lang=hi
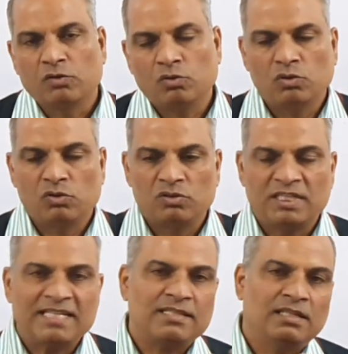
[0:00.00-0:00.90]
तो
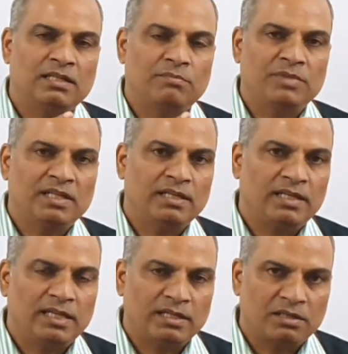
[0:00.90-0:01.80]
जैसे हमने
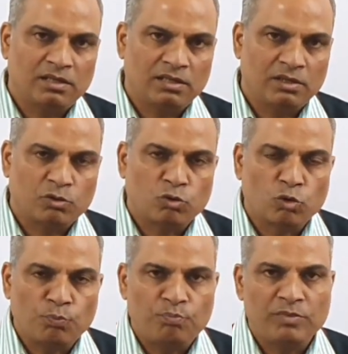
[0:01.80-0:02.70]
एक
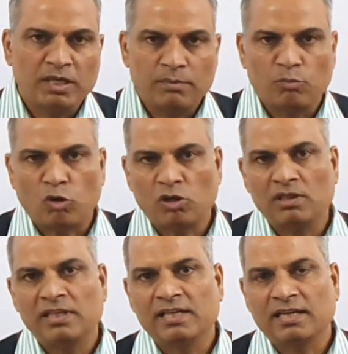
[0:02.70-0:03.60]
ग्रुप में
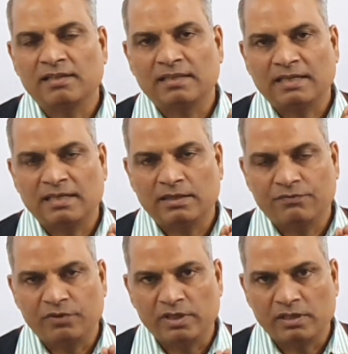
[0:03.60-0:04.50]
मॉडल देखा था
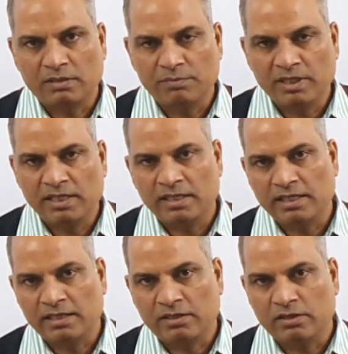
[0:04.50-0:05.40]
फिर हमने
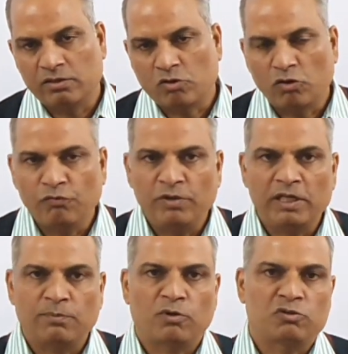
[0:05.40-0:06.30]
एक
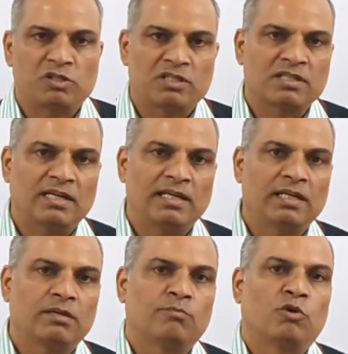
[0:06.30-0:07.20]
कॉन्फ्लिक्ट प्रोसेस का
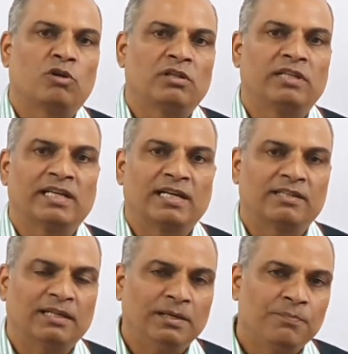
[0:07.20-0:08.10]
एक मॉडल देखा
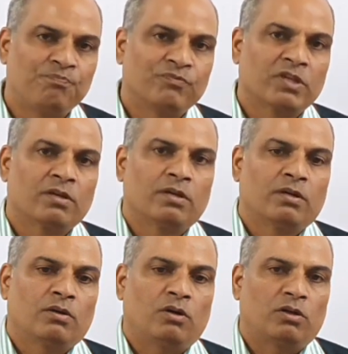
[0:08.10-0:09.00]
था
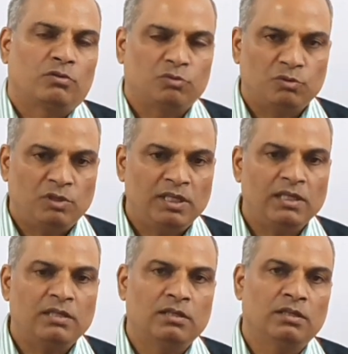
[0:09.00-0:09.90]
और
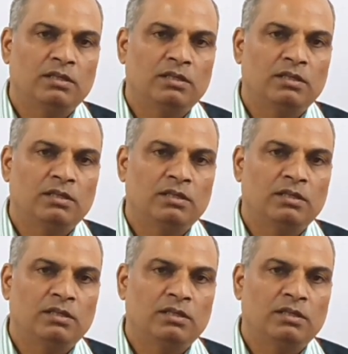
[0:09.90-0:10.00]
ठीक